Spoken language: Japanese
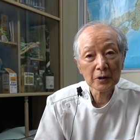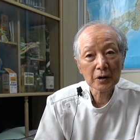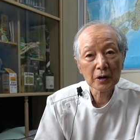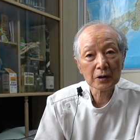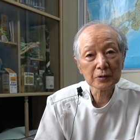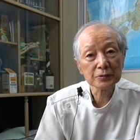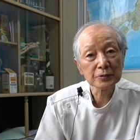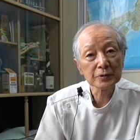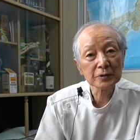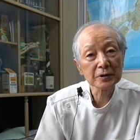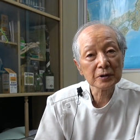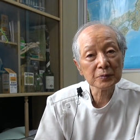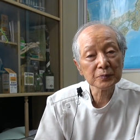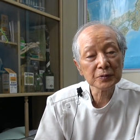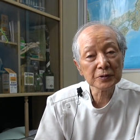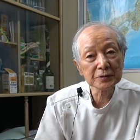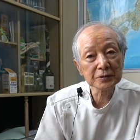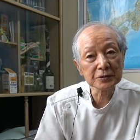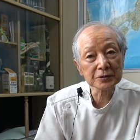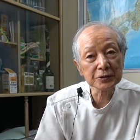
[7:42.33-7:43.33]
それから
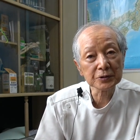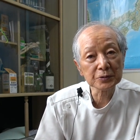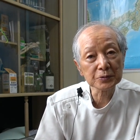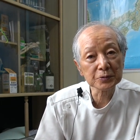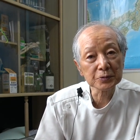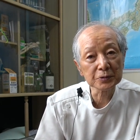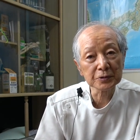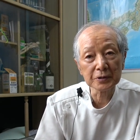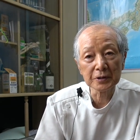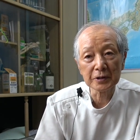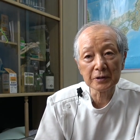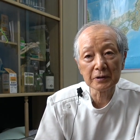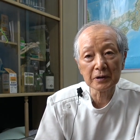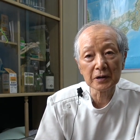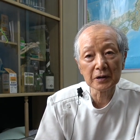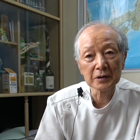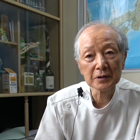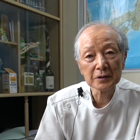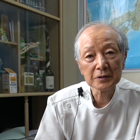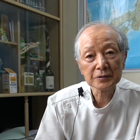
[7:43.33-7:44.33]
皆さん聞くときに
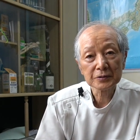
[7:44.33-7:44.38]
は、